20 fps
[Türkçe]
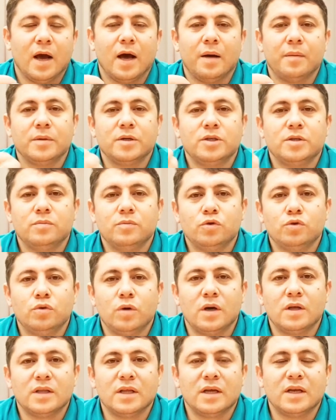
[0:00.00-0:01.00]
Ama şimdi
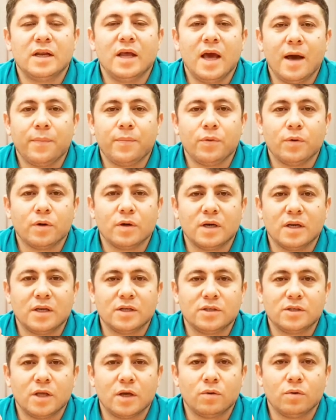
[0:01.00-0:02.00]
şu anda ne yapıyor
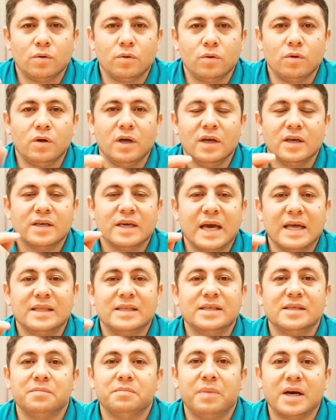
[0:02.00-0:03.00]
Kılıçdaroğlu?
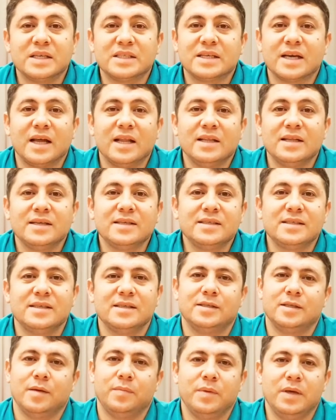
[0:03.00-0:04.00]
Kendisi başkanlık
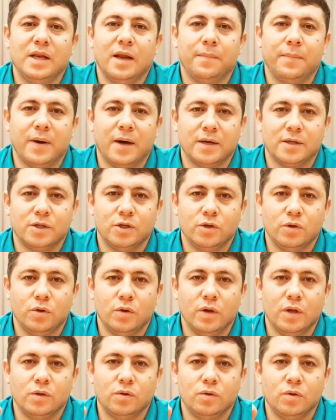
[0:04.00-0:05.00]
sistemiyle partiyi
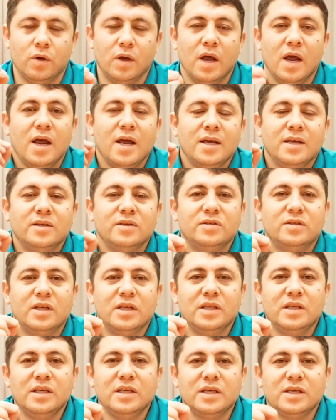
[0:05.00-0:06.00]
yönetiyor.
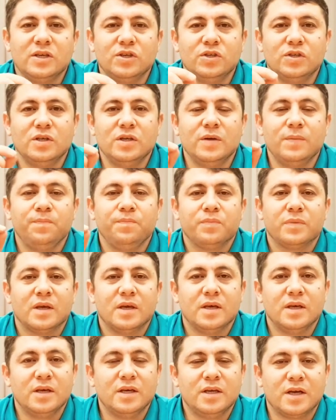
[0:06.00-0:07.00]
İstediği kişiyi
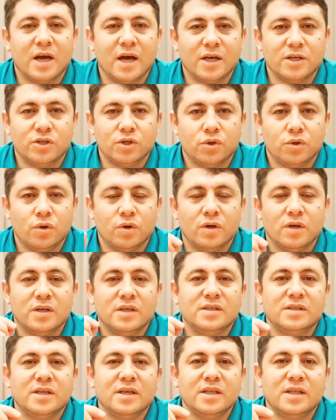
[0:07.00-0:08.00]
ihraç ediyor.
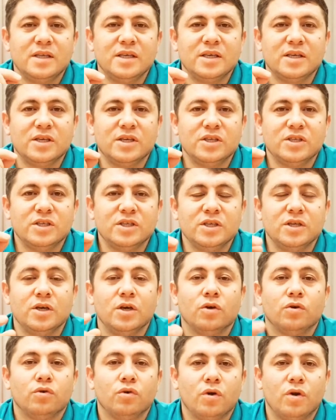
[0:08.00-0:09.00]
İstediği kişiyi
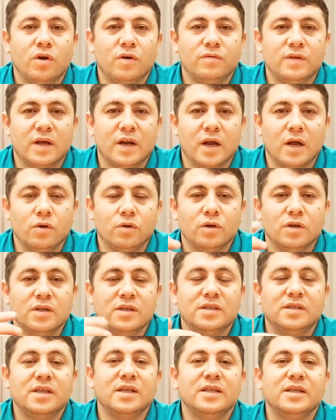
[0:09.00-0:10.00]
görevden alıyor.
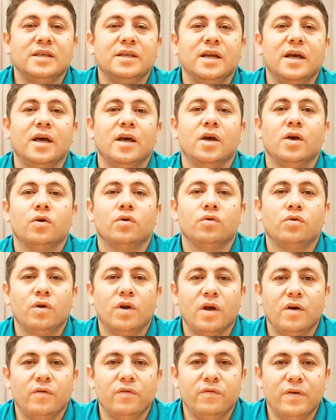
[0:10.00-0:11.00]
İstediğine
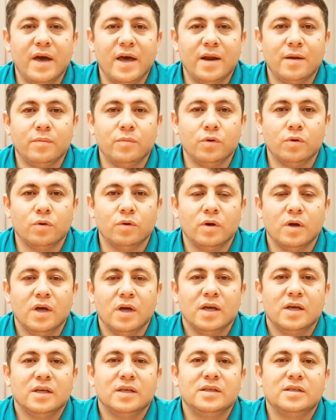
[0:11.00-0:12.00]
görev vermiyor.
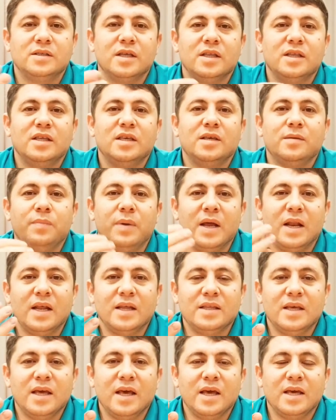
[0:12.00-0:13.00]
İstediği
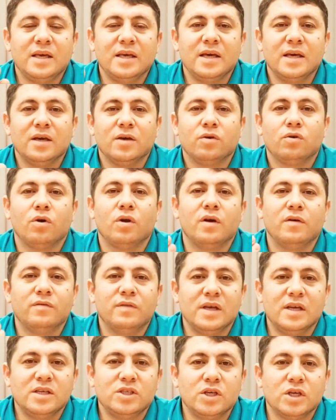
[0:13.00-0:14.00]
belediyeyi
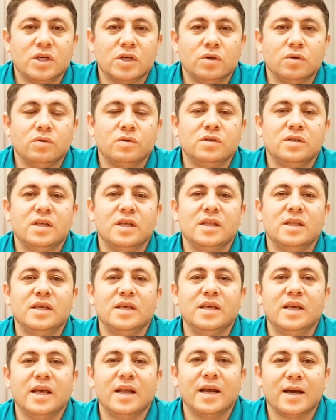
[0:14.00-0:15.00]
görevden çekiyor.
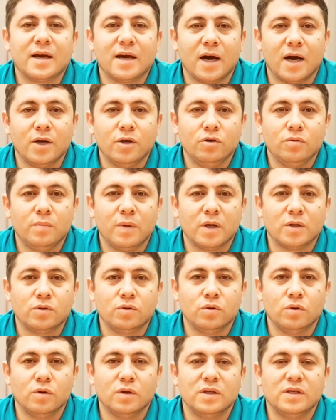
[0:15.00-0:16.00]
İstediği yere kayyum
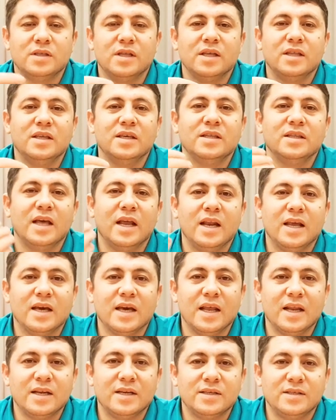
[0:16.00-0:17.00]
atıyor. İstediği
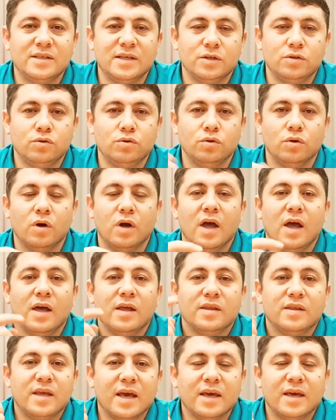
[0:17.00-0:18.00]
delegeleri seçiyor.
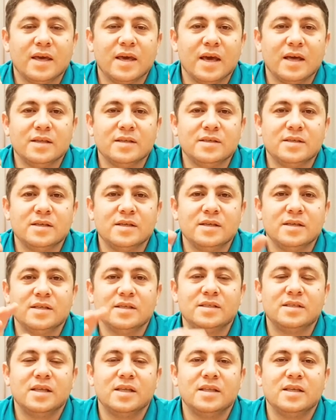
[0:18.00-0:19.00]
Tek kendisinin
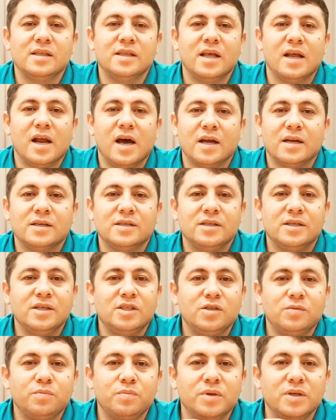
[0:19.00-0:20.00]
istediğinden hariç
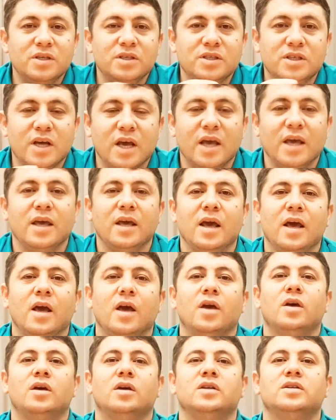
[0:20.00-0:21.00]
hiçbir şey
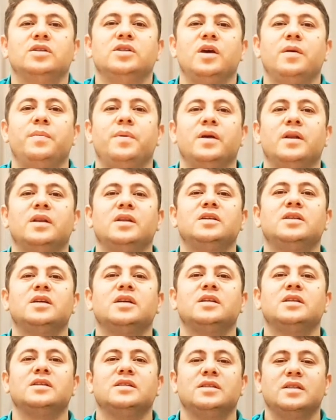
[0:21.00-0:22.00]
CHP'nin
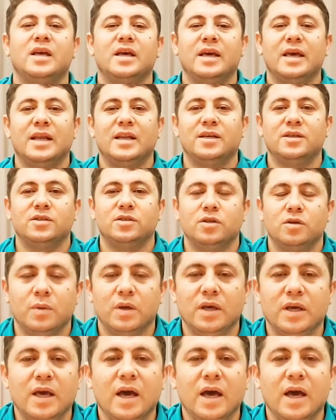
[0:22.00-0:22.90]
içerisinde geliştirmiyor.